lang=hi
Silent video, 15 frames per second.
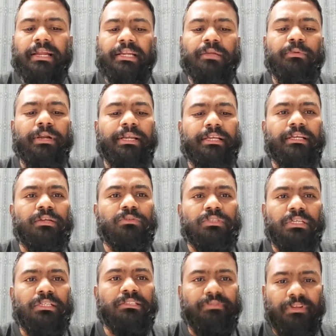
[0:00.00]
एंटीबायोटिक है
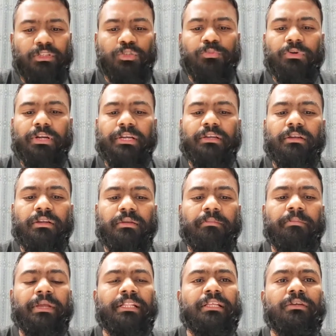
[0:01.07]
उसकी स्वेलस्पोरेंट
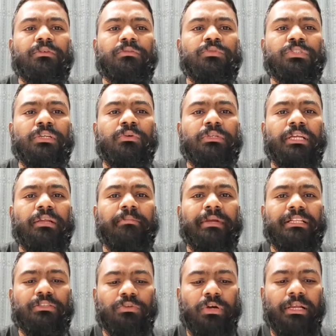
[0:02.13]
बेदिंग उसकी हो जाएगी
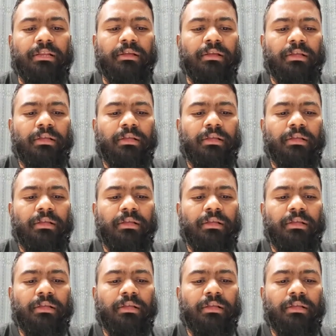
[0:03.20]
बेंजॉइल